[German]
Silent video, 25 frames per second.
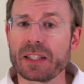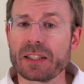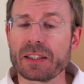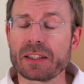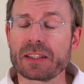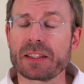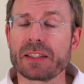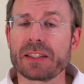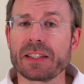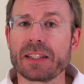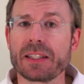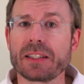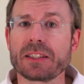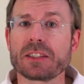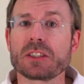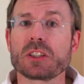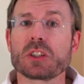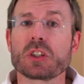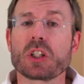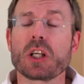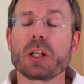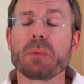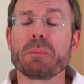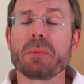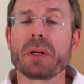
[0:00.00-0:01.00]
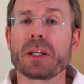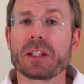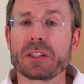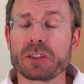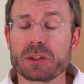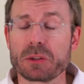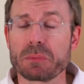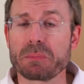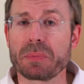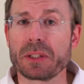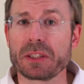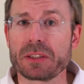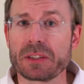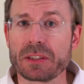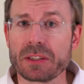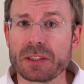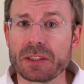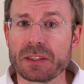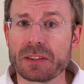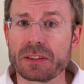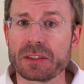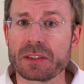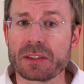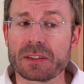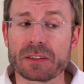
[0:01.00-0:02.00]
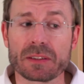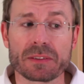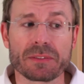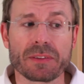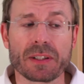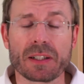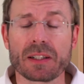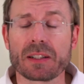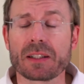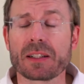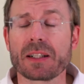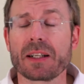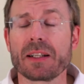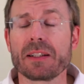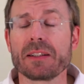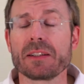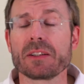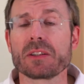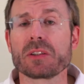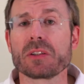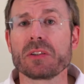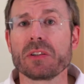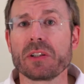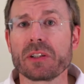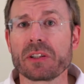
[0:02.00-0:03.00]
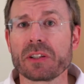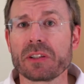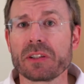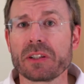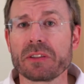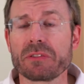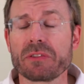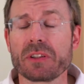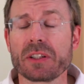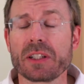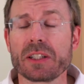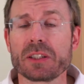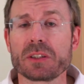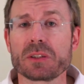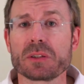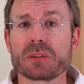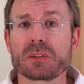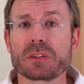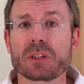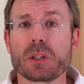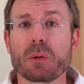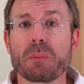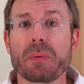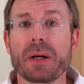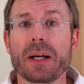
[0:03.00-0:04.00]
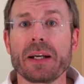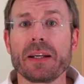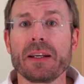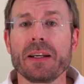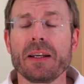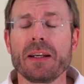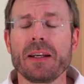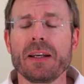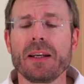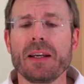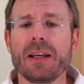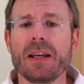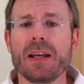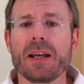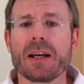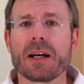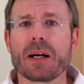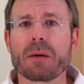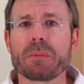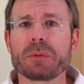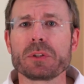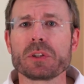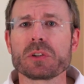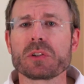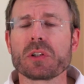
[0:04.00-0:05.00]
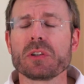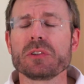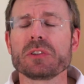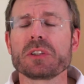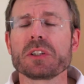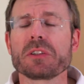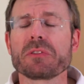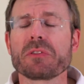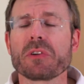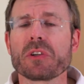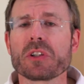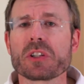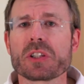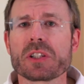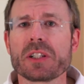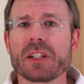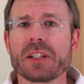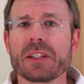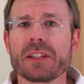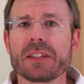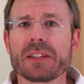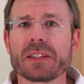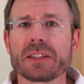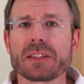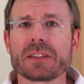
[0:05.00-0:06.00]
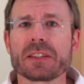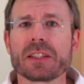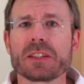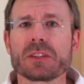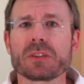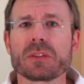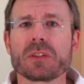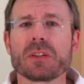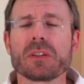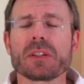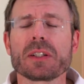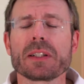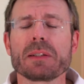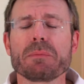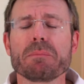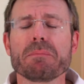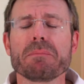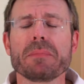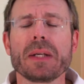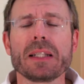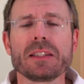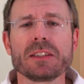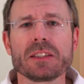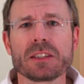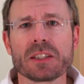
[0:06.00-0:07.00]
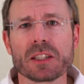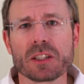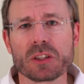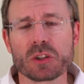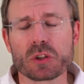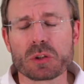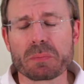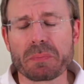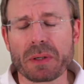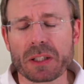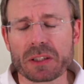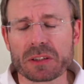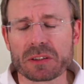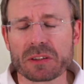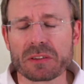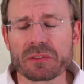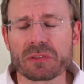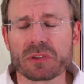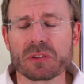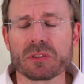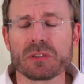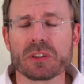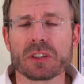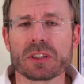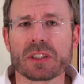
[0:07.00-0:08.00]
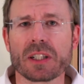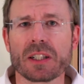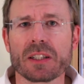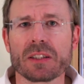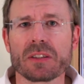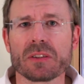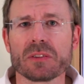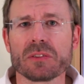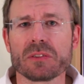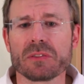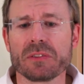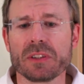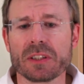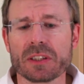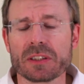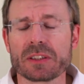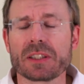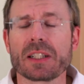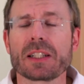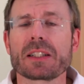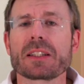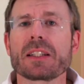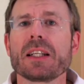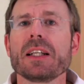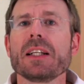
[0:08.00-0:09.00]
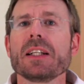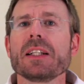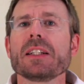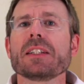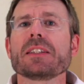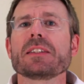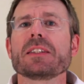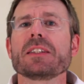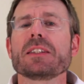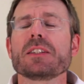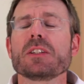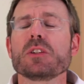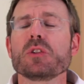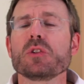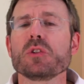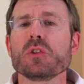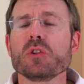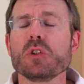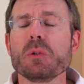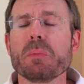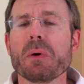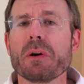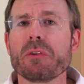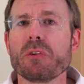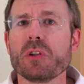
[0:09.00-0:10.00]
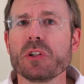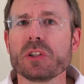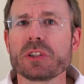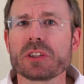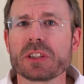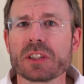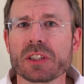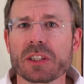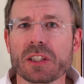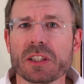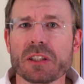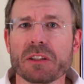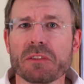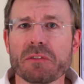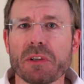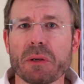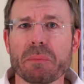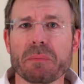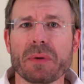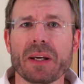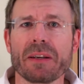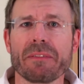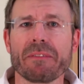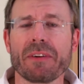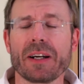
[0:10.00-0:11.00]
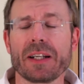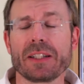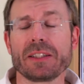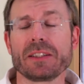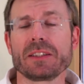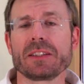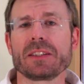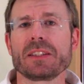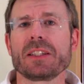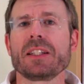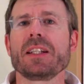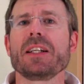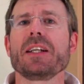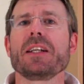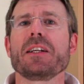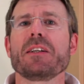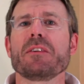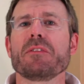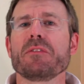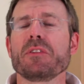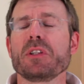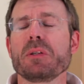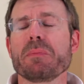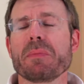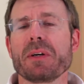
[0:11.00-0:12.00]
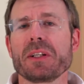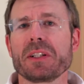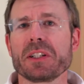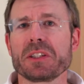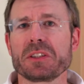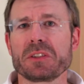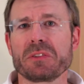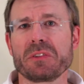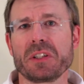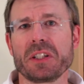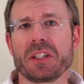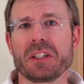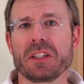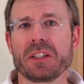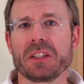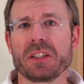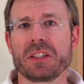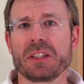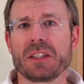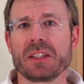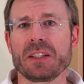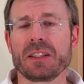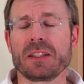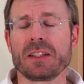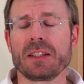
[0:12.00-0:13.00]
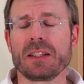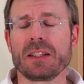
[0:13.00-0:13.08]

Dank nichts Schlimmeres passiert. Es war keine knöcherne Verletzung dabei. Aber Sie können sich vorstellen, dass das doch immense Schmerzen verursacht. Und wie gesagt, sie sind überflüssig, wenn man weiß, wie man das verhindert.